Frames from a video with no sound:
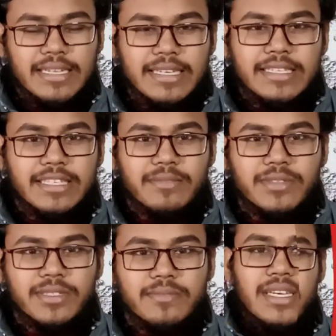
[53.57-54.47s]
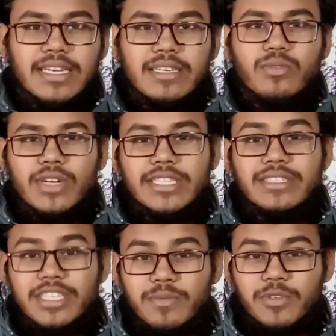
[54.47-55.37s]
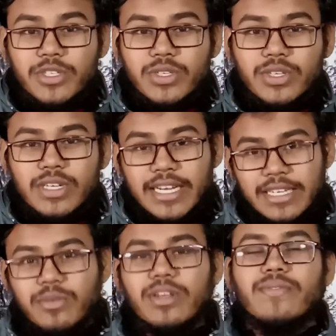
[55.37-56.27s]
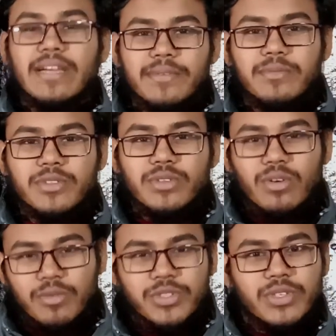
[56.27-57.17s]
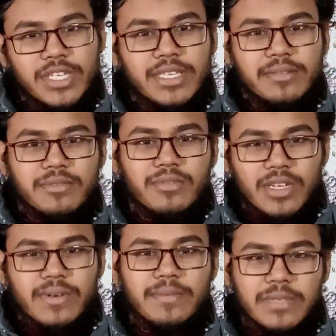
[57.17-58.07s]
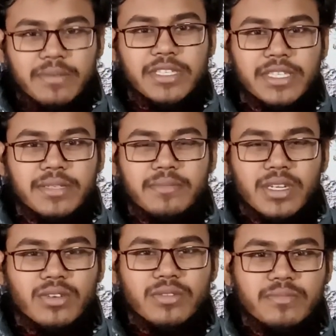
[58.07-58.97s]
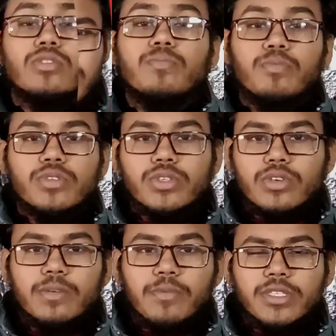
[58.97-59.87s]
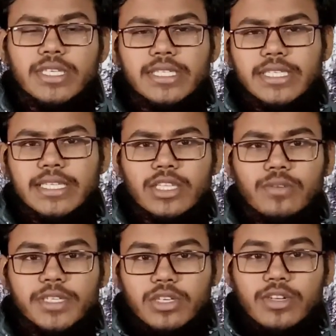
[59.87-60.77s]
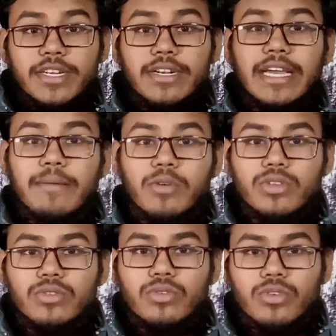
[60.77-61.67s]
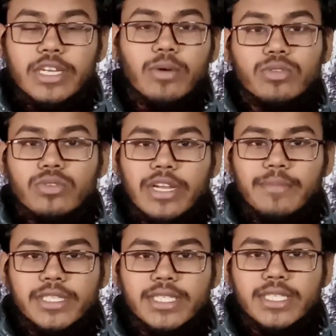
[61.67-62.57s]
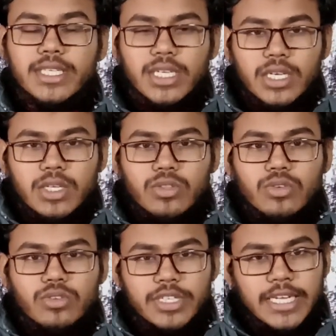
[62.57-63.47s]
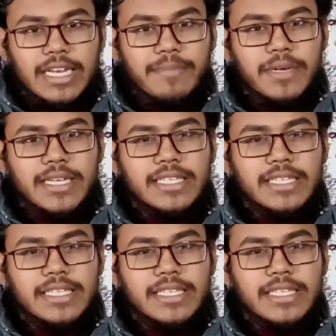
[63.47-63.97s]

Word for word: এগিয়ে থাকবে একটা কোরাই থ্রির প্রসেসর আর একটা কোরাই ফাইভের প্রসেসর অবশ্যই কোরাই ফাইভটাই বেশি ভালো তো প্রসেসরের পর যে জিনিসটা দেখতে হবে সেটা হলো র্যাম কত কোনটায় কত র্যাম আছে তো ডেল আপনাকে